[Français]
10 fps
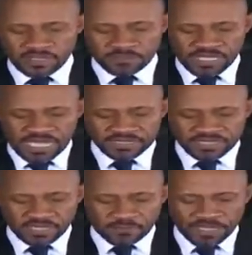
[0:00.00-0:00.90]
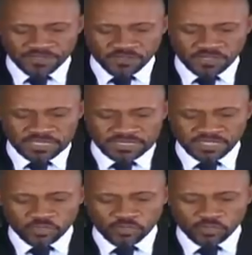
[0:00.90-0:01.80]
des biens et des personnes,
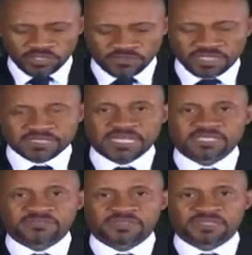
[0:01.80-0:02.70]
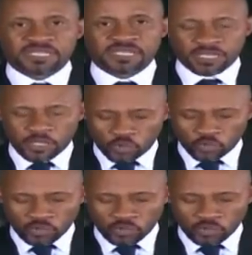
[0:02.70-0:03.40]
ainsi que dans diverses activités